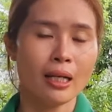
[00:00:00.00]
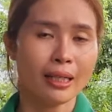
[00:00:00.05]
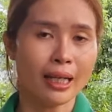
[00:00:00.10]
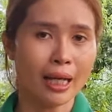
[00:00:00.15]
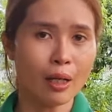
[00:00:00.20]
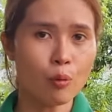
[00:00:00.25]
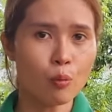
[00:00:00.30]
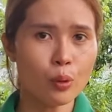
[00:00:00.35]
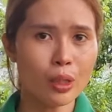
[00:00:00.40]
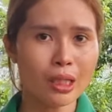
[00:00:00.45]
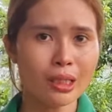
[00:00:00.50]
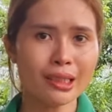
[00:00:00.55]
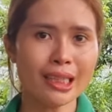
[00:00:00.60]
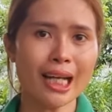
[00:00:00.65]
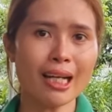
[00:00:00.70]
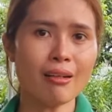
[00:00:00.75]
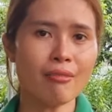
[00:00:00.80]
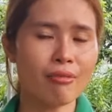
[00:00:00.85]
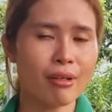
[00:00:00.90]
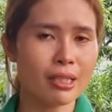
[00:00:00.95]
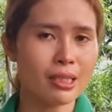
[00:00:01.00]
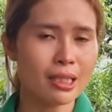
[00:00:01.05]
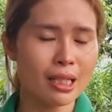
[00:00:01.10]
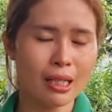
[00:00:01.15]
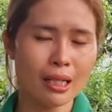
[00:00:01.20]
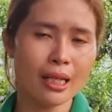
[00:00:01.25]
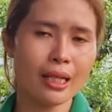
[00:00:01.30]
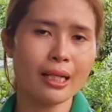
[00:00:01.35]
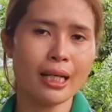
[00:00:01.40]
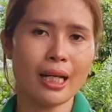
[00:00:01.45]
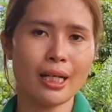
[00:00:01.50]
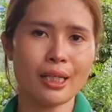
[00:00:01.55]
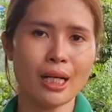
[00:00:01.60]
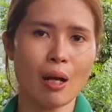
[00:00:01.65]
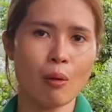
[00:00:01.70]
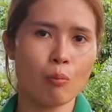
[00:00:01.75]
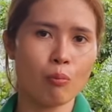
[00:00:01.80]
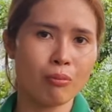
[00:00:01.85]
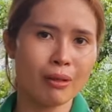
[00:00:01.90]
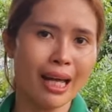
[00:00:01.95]
cái nguyên tắc về sinh lý cây
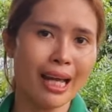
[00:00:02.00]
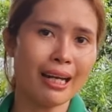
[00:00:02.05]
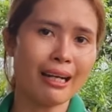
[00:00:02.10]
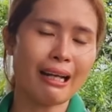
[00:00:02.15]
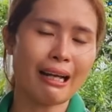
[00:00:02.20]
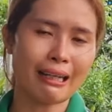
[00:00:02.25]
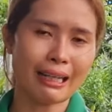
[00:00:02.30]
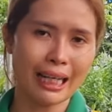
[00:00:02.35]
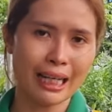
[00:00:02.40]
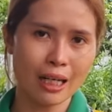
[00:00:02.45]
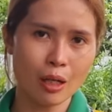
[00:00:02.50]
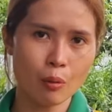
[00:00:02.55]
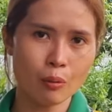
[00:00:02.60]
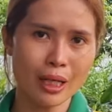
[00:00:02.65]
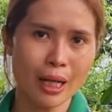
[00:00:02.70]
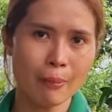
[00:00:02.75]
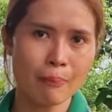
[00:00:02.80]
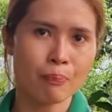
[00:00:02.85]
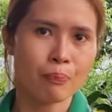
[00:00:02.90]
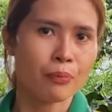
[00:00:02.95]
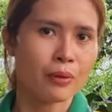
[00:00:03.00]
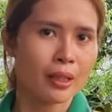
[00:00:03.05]
trồng đây là cây lâu năm